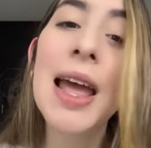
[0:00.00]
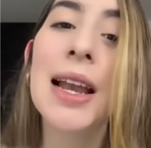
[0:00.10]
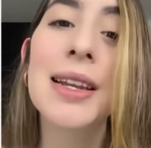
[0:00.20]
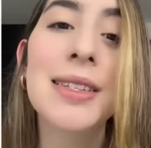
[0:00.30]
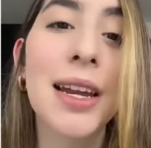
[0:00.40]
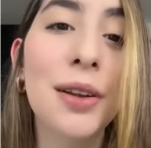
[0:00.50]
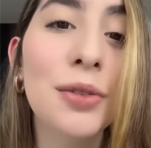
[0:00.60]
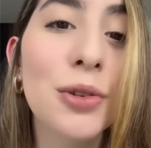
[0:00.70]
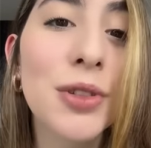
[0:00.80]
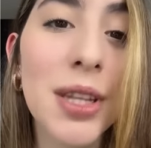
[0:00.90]
les daré
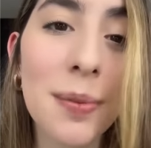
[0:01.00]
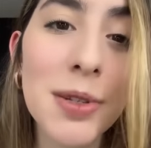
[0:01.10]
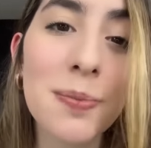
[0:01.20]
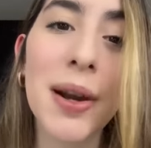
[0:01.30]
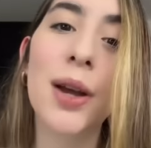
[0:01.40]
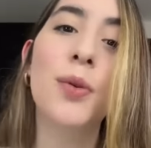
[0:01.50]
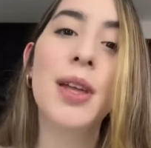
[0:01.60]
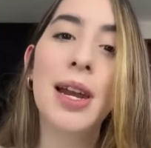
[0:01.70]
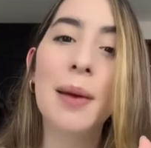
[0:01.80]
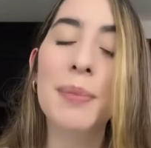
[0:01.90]
unos tips para
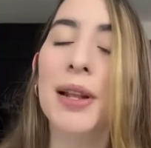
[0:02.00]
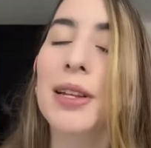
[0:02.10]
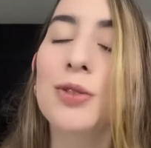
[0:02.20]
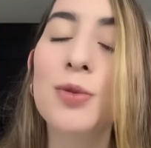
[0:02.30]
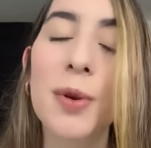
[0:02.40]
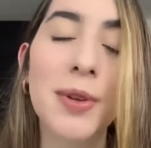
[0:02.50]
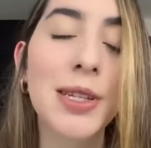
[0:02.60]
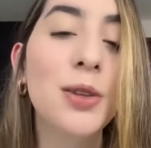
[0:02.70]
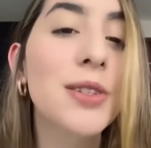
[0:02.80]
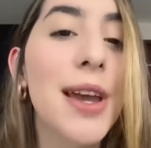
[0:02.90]
cuidar la piel de sus bebecitos que